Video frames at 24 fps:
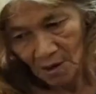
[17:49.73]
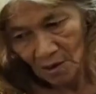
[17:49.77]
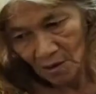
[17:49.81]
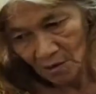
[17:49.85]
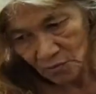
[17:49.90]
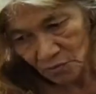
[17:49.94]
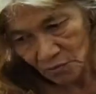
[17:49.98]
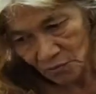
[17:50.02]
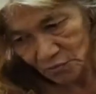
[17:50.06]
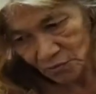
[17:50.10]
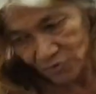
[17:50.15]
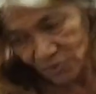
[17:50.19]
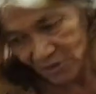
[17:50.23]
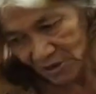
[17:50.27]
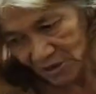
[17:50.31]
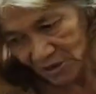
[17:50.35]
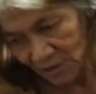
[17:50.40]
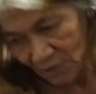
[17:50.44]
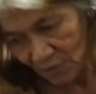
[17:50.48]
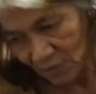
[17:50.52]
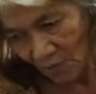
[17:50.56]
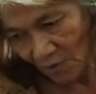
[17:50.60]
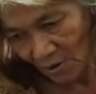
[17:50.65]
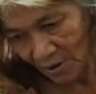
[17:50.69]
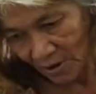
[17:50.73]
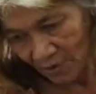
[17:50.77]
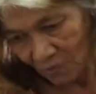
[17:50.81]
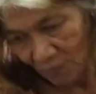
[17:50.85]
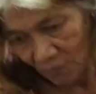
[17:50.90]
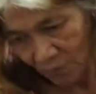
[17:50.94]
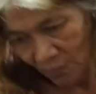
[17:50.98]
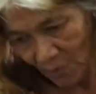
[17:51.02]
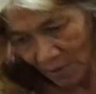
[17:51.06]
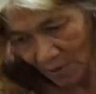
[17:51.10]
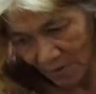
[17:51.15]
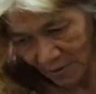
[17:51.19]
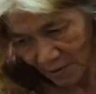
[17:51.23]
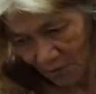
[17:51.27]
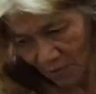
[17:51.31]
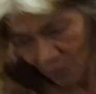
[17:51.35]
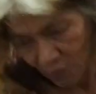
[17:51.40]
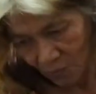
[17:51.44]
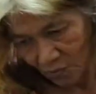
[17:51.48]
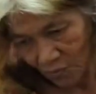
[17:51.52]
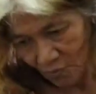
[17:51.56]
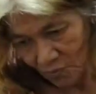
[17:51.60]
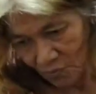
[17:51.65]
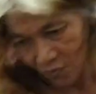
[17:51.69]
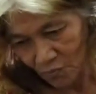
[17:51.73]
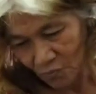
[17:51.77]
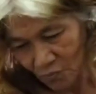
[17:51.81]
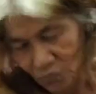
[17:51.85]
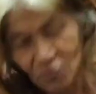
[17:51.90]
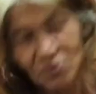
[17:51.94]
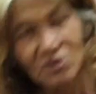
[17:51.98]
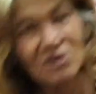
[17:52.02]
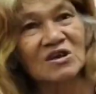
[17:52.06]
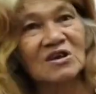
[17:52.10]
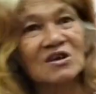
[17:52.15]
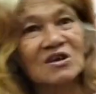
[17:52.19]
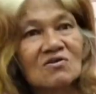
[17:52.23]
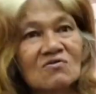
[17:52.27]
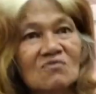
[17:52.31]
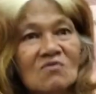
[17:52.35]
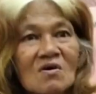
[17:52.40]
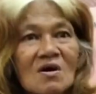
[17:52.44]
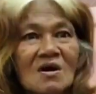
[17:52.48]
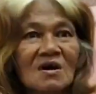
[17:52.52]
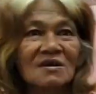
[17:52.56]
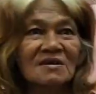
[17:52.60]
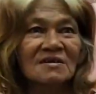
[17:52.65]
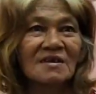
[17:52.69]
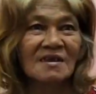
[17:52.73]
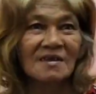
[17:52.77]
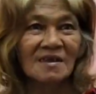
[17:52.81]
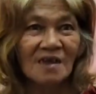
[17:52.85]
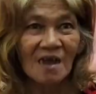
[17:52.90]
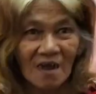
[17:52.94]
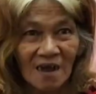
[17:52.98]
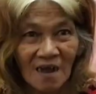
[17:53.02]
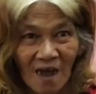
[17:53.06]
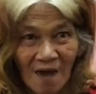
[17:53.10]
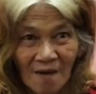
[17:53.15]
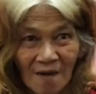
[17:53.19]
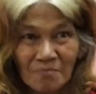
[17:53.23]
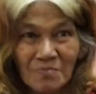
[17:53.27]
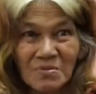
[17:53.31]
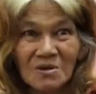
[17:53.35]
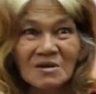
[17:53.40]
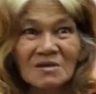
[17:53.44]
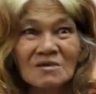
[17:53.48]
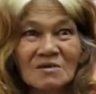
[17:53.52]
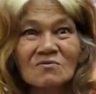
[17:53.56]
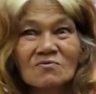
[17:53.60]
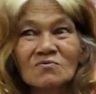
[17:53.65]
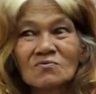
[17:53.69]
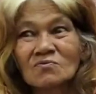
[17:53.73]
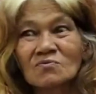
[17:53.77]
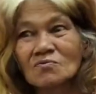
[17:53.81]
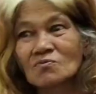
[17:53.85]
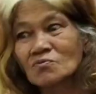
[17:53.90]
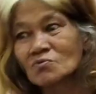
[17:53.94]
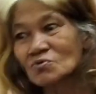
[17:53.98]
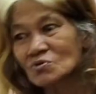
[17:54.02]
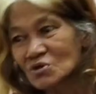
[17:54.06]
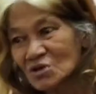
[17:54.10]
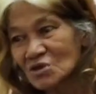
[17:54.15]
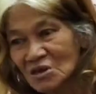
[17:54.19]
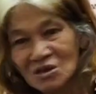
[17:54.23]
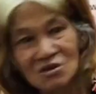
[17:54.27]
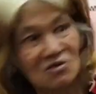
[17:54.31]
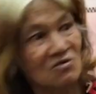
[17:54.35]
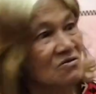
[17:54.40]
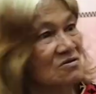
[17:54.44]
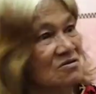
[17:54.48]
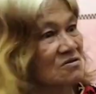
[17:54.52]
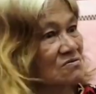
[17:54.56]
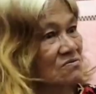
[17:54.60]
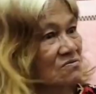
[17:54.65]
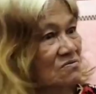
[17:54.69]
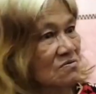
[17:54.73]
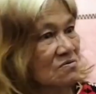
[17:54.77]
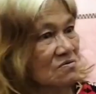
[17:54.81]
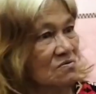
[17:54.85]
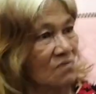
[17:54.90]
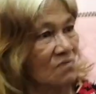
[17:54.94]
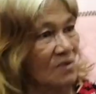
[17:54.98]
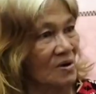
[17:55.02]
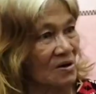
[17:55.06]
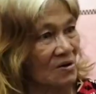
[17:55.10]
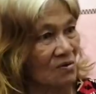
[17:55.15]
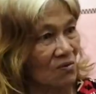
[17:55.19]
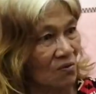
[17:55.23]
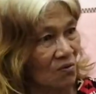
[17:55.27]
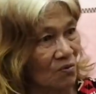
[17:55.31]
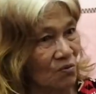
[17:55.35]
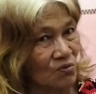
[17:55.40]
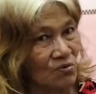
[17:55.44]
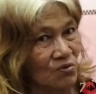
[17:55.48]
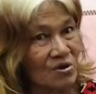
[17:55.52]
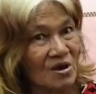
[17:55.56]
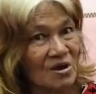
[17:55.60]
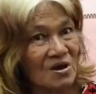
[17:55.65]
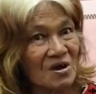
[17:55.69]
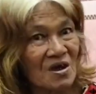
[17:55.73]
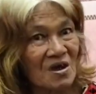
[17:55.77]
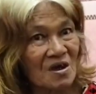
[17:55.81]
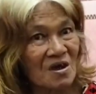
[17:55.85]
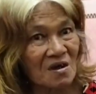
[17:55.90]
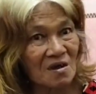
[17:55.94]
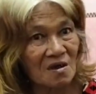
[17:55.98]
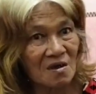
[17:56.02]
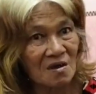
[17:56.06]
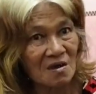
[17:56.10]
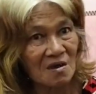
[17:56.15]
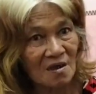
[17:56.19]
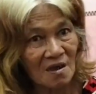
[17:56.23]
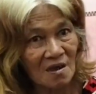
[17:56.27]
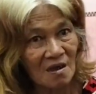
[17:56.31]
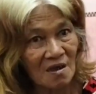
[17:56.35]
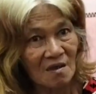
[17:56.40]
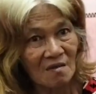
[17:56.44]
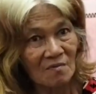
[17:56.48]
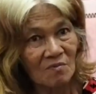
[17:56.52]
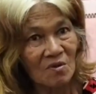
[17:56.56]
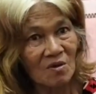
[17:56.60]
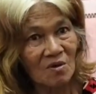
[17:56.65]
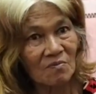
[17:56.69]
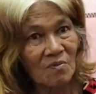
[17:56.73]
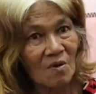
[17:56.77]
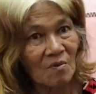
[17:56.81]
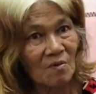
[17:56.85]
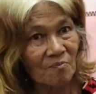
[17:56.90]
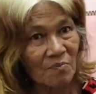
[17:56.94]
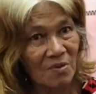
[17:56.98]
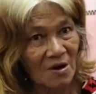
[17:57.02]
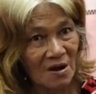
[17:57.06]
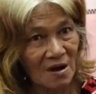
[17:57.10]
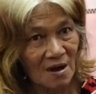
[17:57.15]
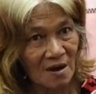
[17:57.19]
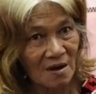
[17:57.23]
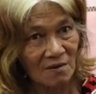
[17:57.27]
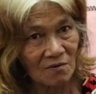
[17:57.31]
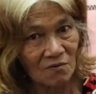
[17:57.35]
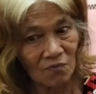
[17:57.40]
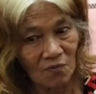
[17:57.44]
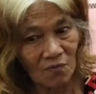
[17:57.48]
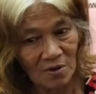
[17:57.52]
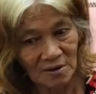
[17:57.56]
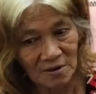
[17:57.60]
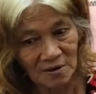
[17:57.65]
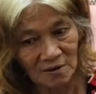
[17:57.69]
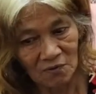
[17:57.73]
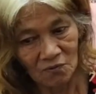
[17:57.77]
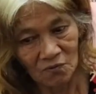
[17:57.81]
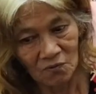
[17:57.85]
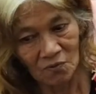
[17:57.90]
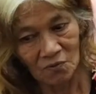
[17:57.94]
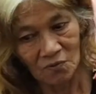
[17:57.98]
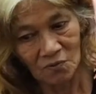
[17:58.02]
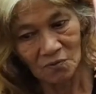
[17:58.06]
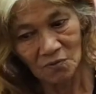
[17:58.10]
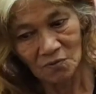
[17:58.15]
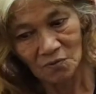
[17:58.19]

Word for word: At kung sino ang kuwan ko, kung sino ang yayakapin ko, kung ah. sino ang kukuhan ko, yan ang ah. iba para kuwan ko.